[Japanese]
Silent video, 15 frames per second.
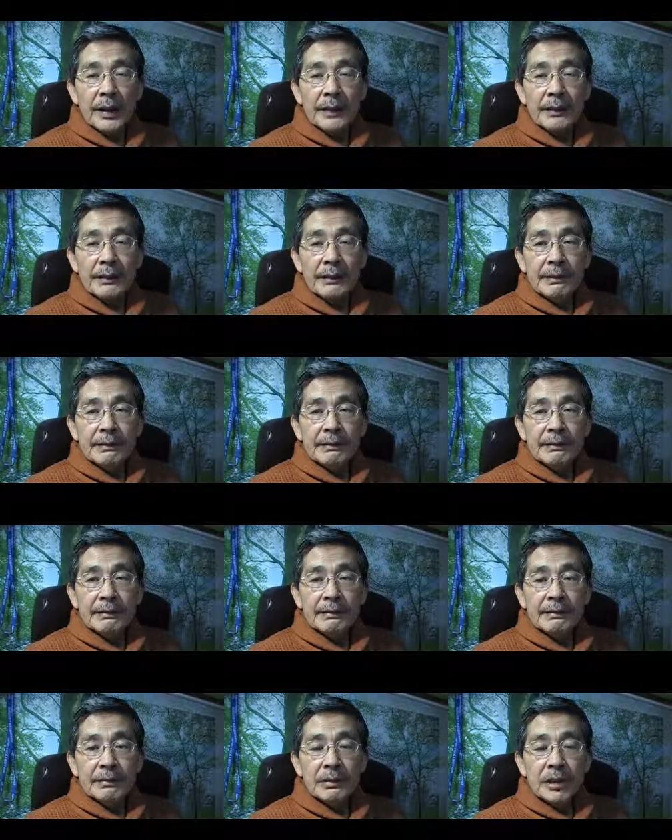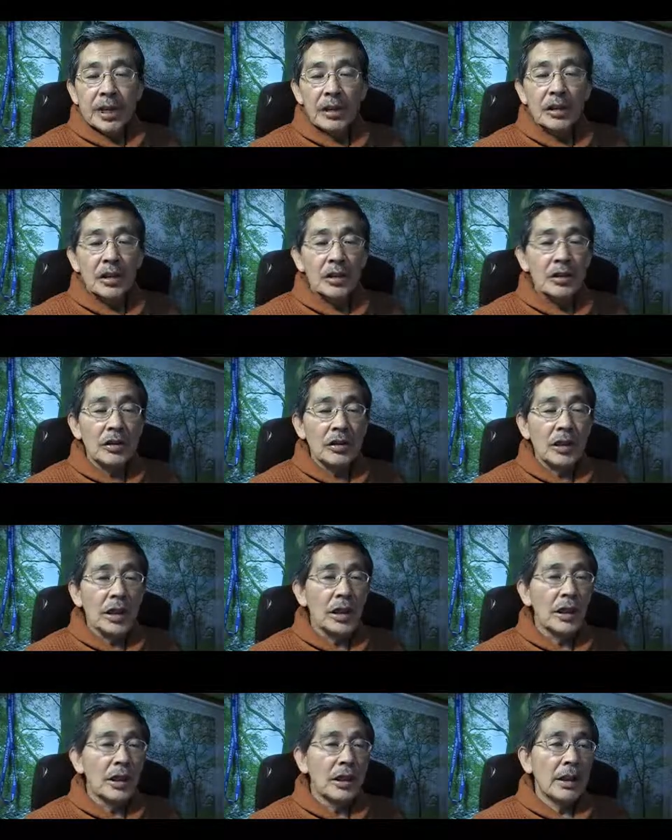あの、ケチについ
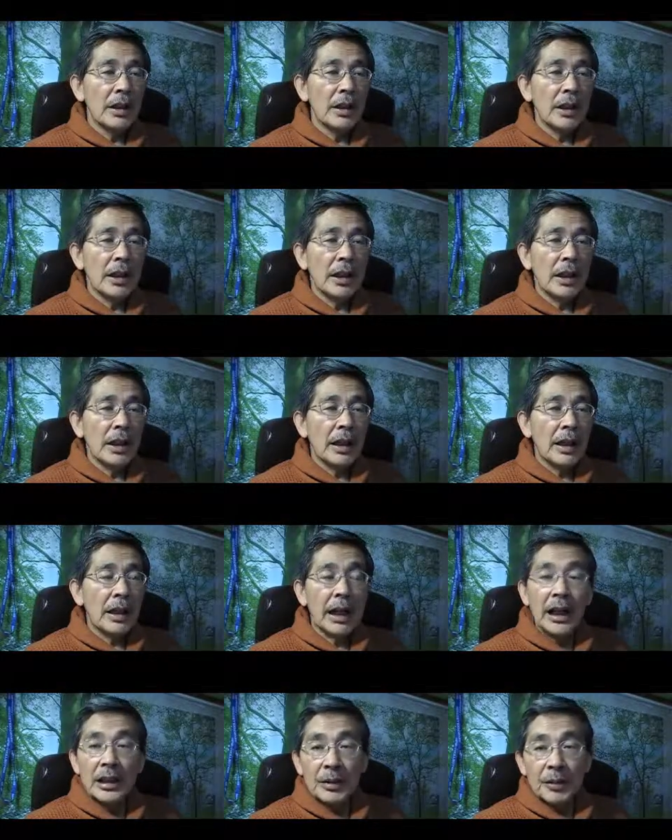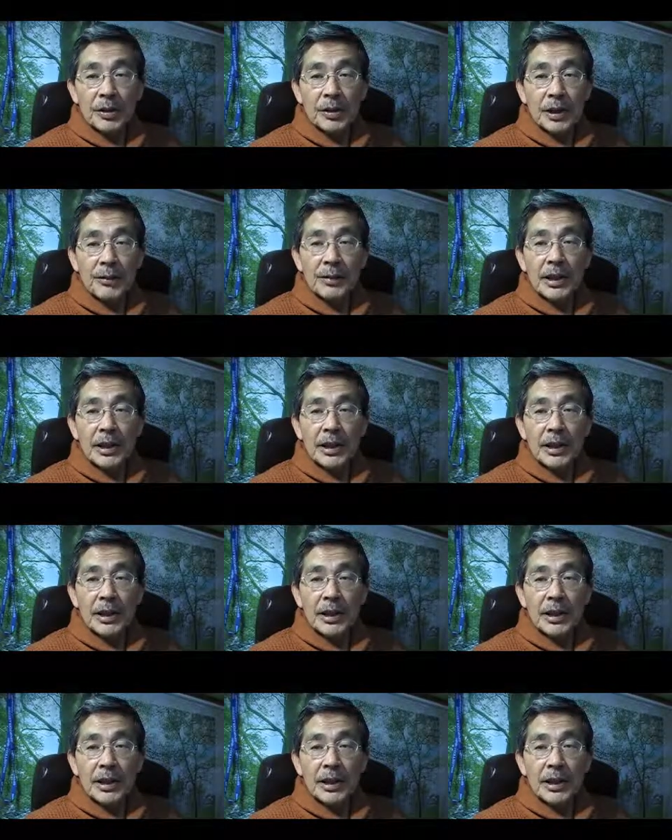て考えていました。